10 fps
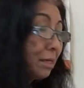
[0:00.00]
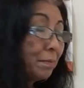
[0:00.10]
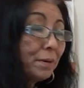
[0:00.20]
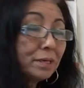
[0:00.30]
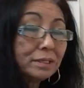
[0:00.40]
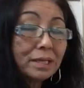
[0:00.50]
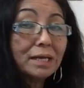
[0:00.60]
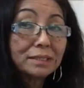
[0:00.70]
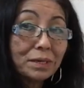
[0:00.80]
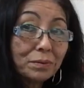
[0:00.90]
やっぱり
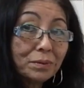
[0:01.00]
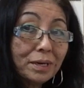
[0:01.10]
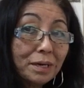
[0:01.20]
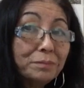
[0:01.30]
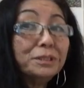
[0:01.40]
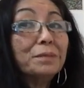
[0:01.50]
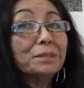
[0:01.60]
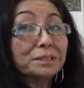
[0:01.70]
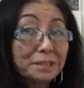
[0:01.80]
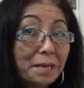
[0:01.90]
第3音省いて
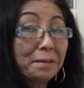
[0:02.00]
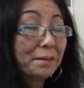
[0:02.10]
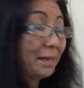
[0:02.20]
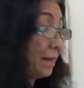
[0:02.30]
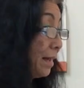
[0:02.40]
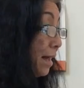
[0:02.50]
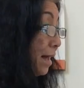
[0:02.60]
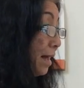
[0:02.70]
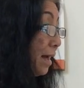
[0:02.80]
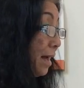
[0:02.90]
ますね。
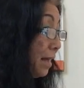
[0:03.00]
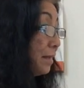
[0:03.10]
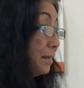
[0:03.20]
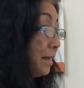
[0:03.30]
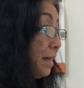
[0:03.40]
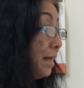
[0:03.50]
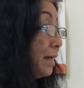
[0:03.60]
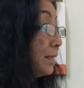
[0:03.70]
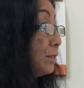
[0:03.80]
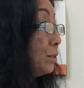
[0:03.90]
はい、
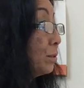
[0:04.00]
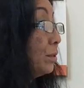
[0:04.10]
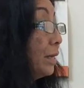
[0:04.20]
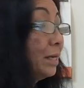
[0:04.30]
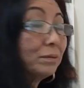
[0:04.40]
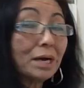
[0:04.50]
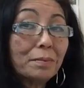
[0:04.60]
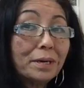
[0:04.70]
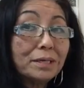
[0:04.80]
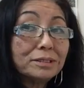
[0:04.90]
えー、きっとあの
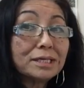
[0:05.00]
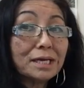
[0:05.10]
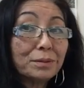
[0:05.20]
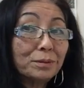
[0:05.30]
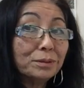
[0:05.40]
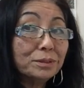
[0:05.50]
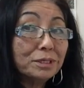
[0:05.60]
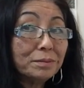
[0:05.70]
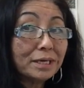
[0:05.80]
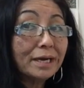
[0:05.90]
カバレスキーこういう
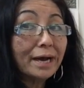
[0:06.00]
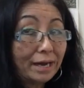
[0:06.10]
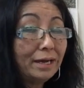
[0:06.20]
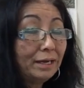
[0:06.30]
響きが